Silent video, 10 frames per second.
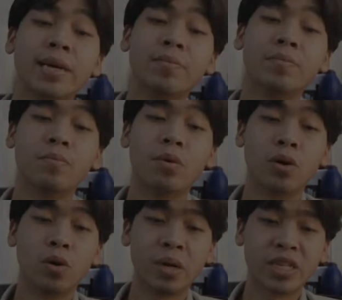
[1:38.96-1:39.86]
the
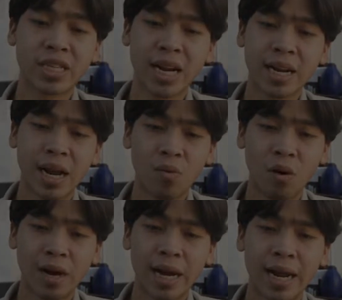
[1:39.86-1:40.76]
Mono Vision
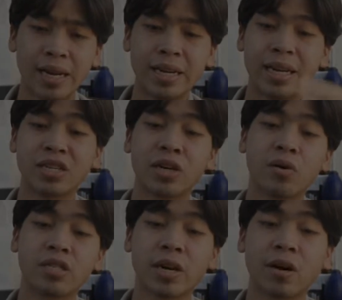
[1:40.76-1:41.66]
Award and the National
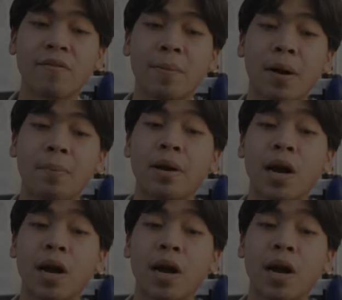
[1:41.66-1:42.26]
Geographic Public